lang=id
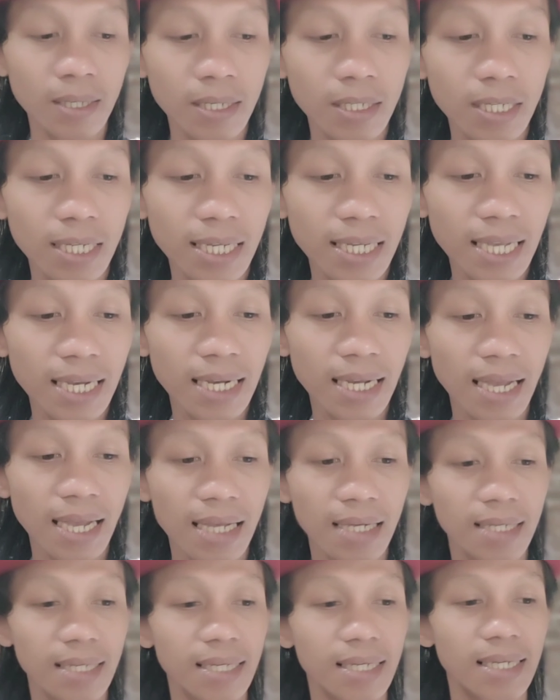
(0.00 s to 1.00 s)
sekian ya
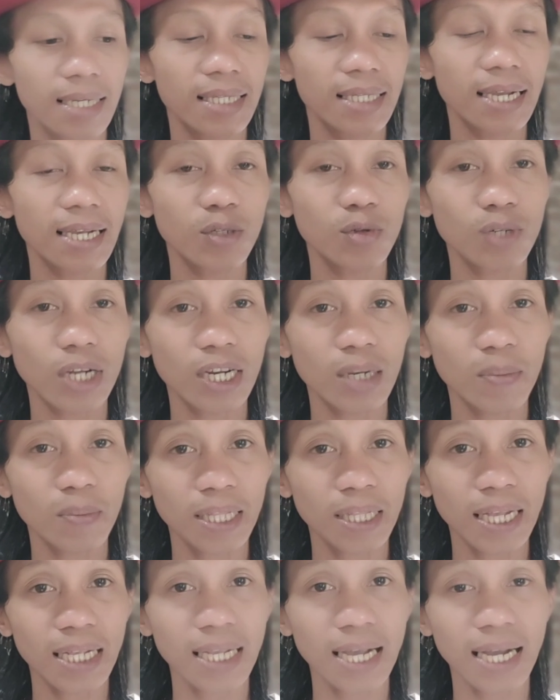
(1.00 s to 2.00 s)
eh, yang sudah
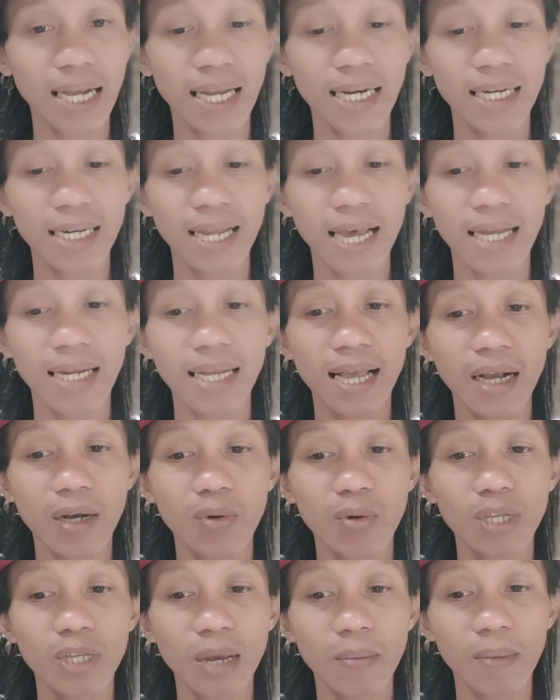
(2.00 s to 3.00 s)
dipertanyakan dari
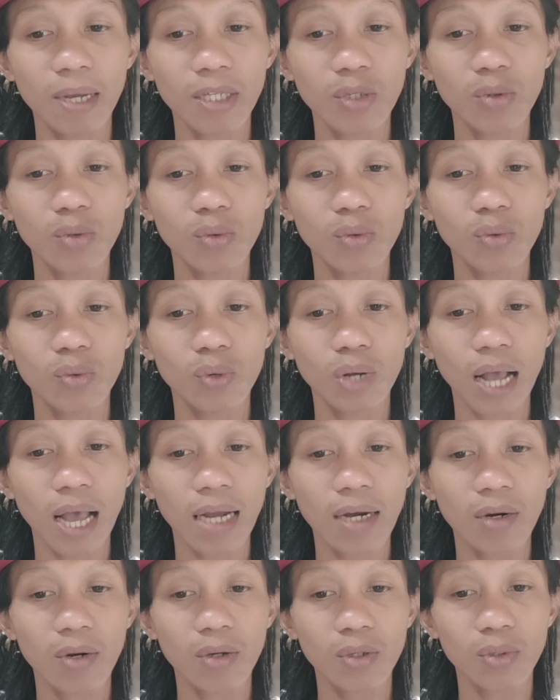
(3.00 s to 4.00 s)
akunnya Mas
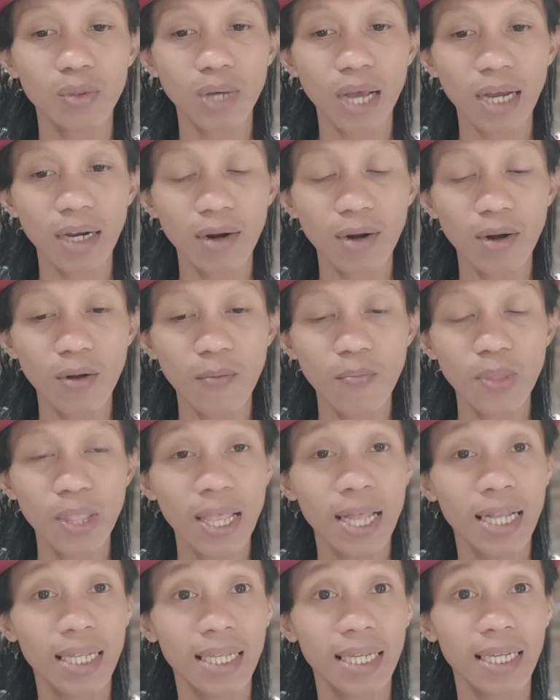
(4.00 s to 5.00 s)
Soekarno Soekarno
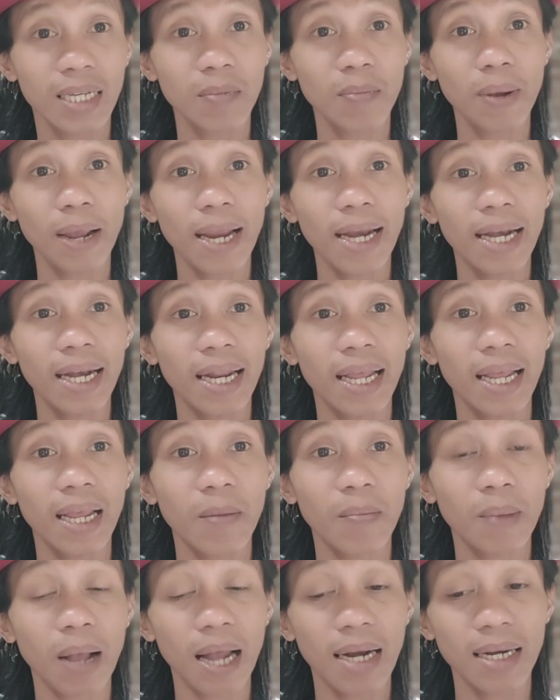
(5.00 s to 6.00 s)
jadi
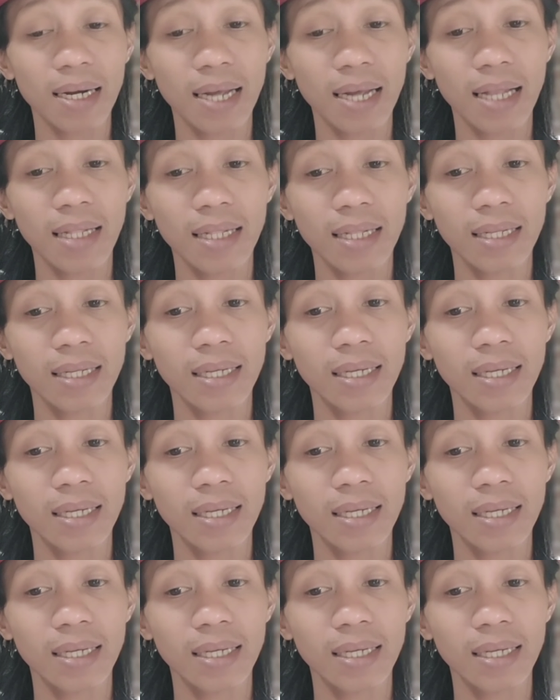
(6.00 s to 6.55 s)
pendek padat